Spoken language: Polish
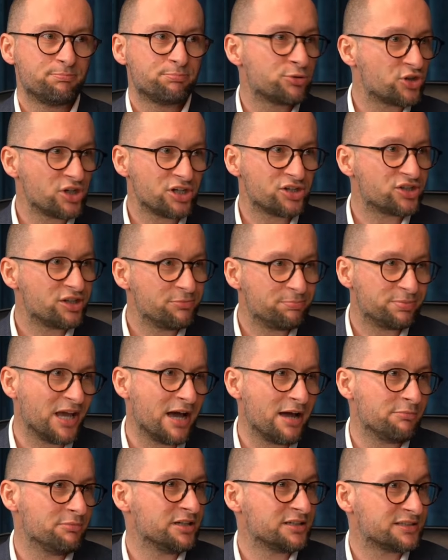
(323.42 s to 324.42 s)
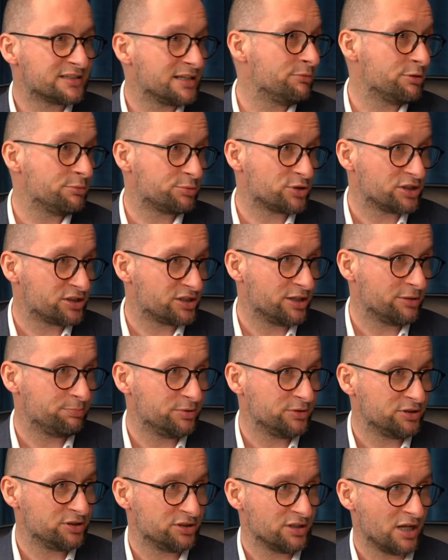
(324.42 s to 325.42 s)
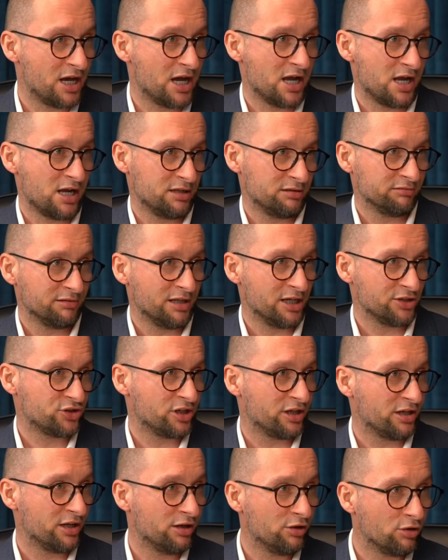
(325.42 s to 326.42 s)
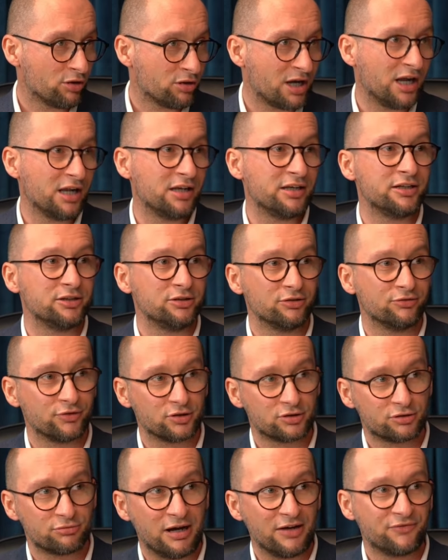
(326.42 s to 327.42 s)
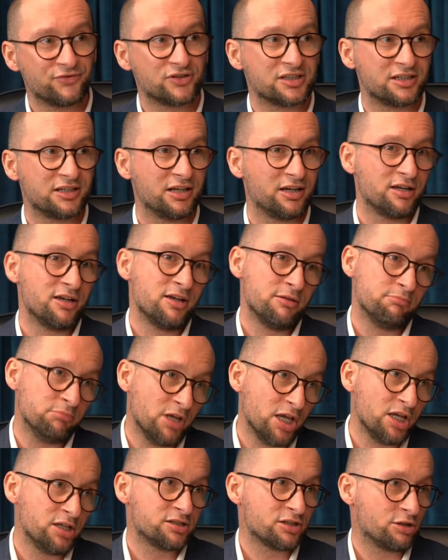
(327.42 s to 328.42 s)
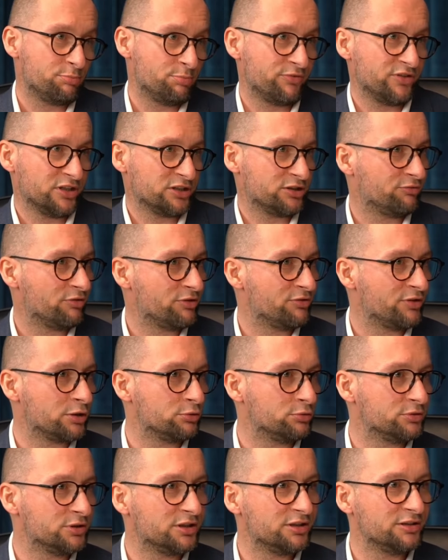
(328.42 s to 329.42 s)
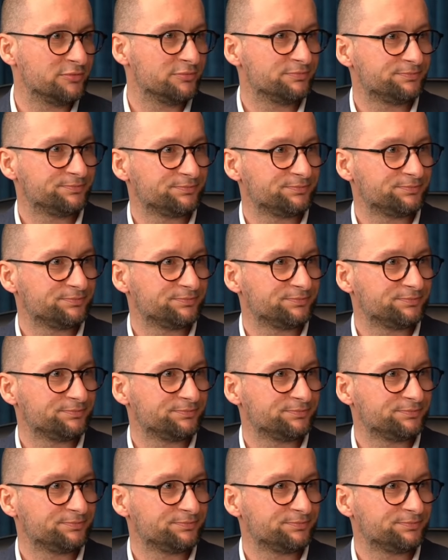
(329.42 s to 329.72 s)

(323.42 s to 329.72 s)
przeszczepiamy, chcemy przeszczepić na nasze lokalne, inowrocławskie, miejsko-powiatowe warunki.